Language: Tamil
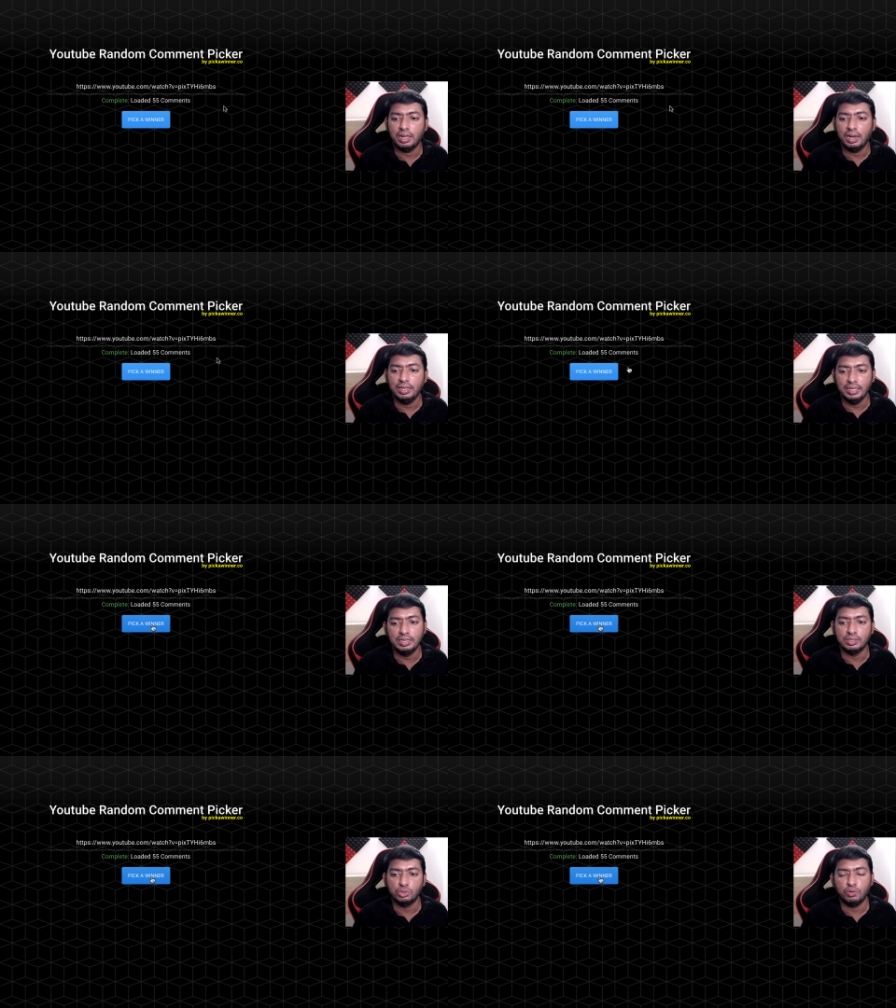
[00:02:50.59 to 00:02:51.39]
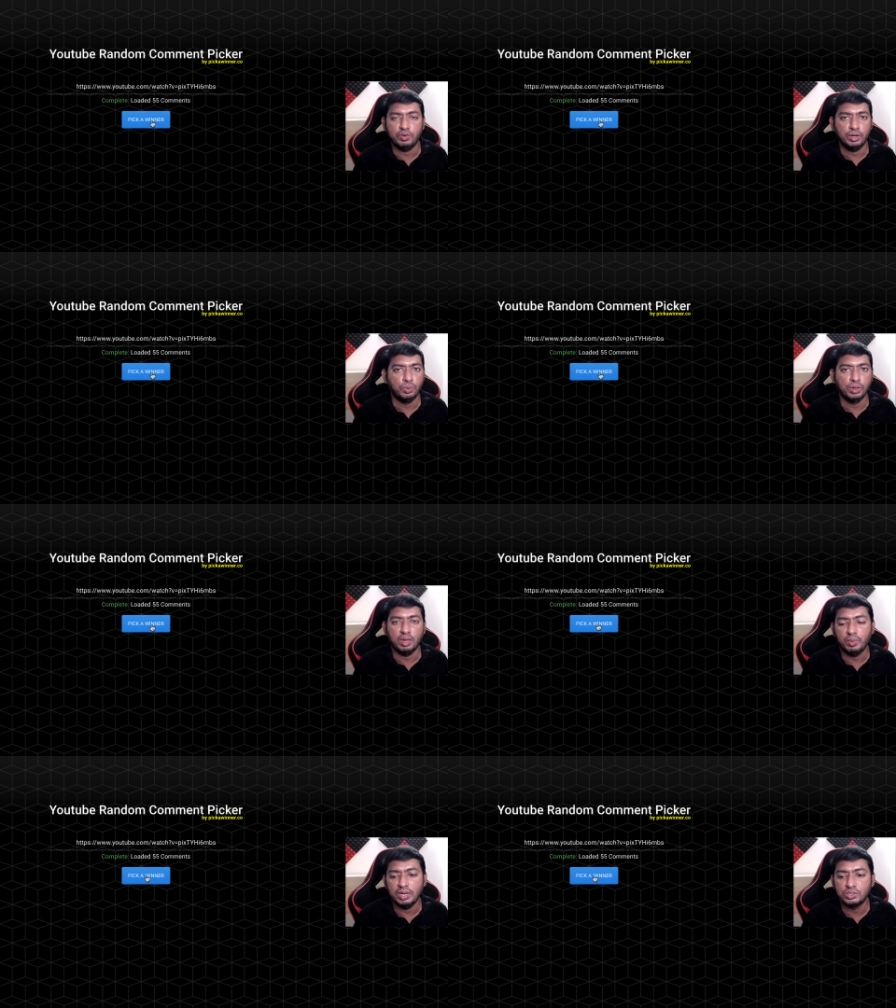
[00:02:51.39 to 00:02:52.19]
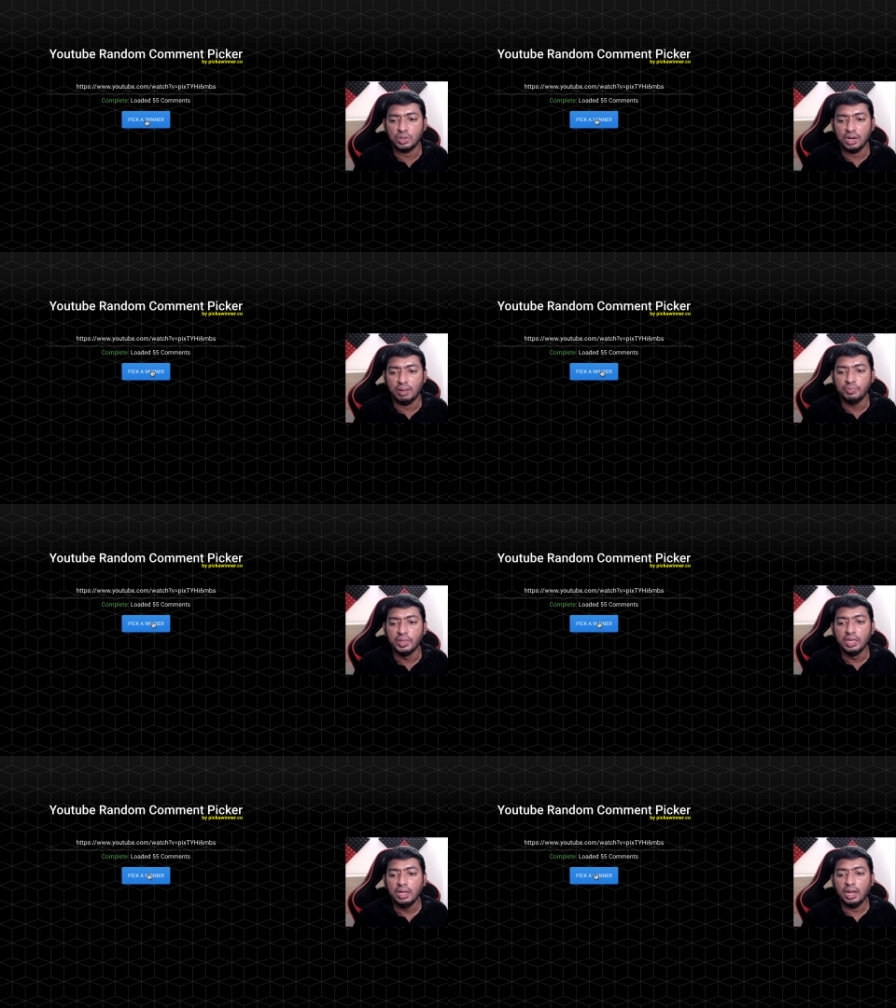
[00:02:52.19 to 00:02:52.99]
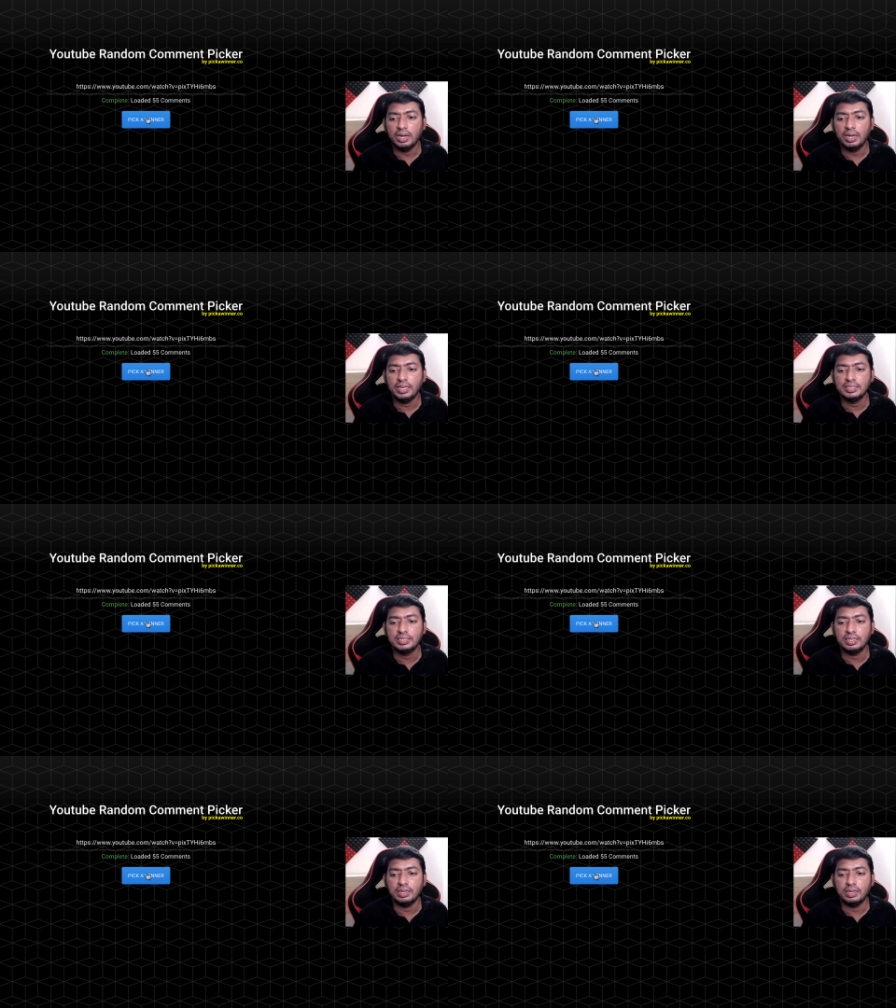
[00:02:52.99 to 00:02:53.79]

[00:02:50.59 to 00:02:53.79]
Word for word: நல்லா இருக்குது சோஃபார் ஓகே அப்படின்னு சொல்லலாம் அண்ட் நெக்ஸ்ட்